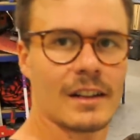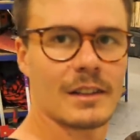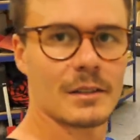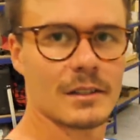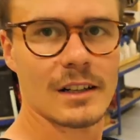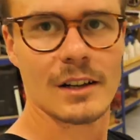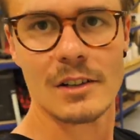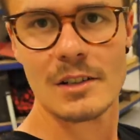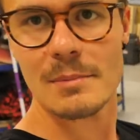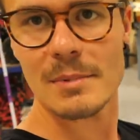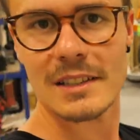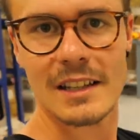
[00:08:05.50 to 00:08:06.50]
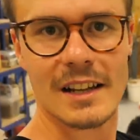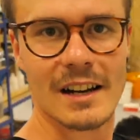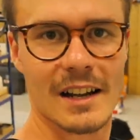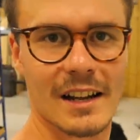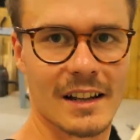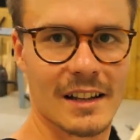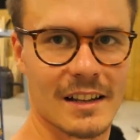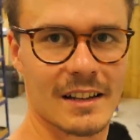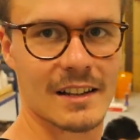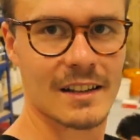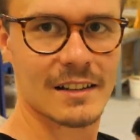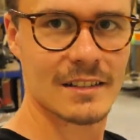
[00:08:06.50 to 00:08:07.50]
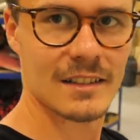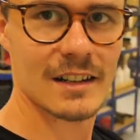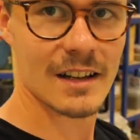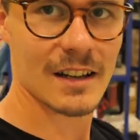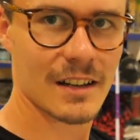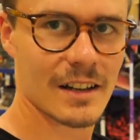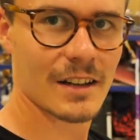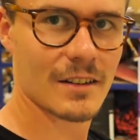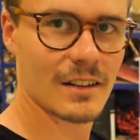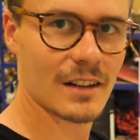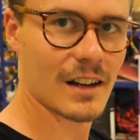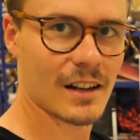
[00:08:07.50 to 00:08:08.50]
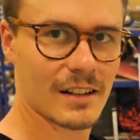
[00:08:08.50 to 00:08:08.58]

tutte le cose per terra eh, eccoli là